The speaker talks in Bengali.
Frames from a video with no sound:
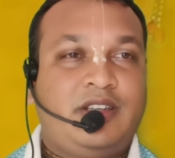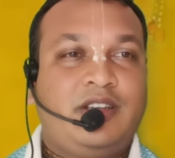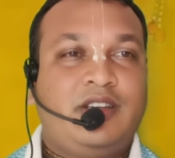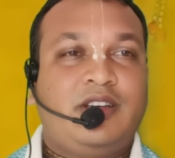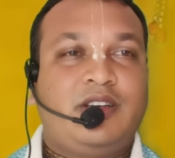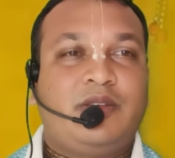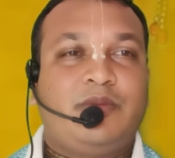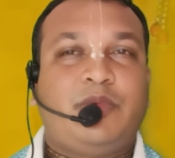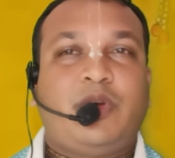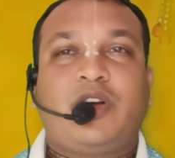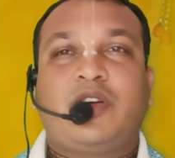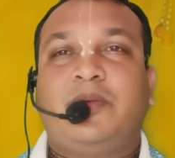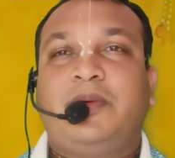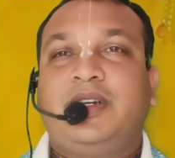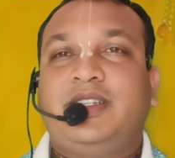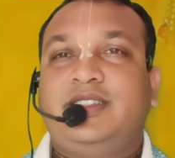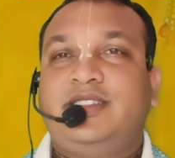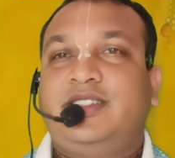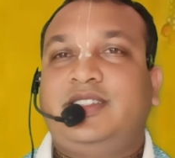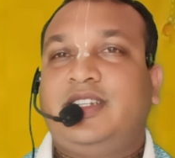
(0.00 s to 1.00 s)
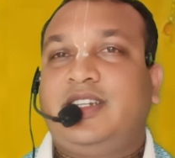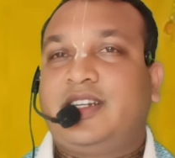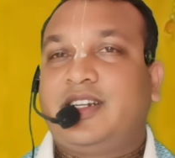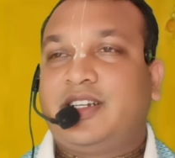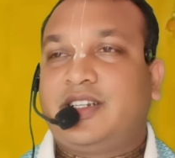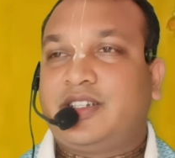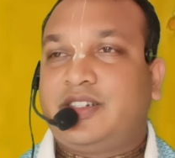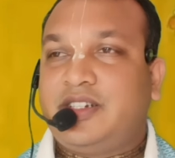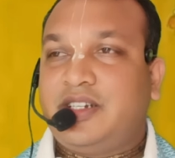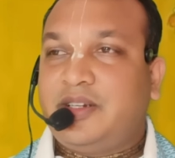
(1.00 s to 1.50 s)
ভগবান
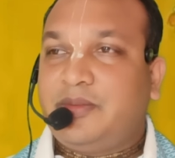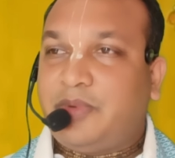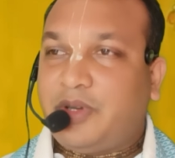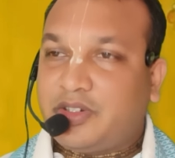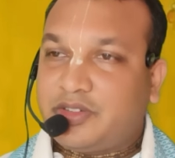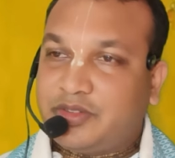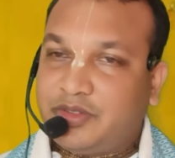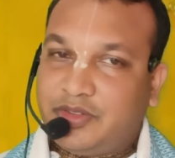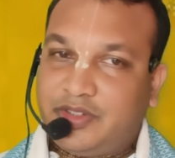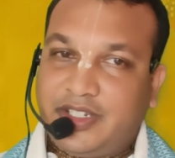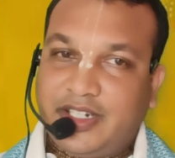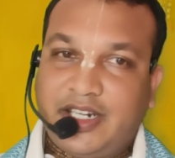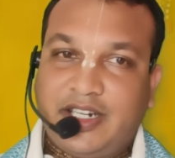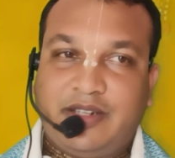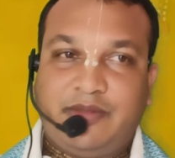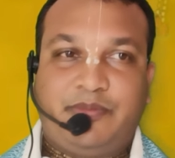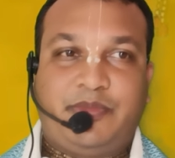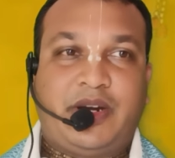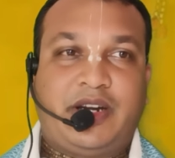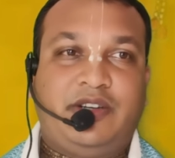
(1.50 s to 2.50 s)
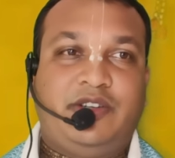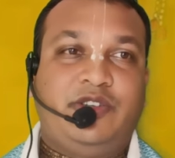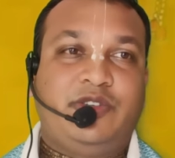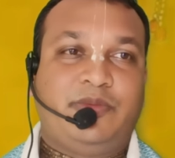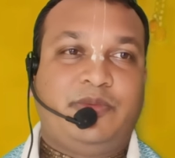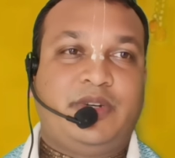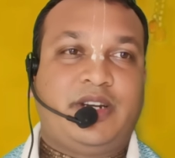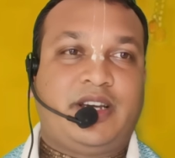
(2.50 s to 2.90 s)
শ্রীকৃষ্ণের ভক্ত ছিলেন পাণ্ডবরা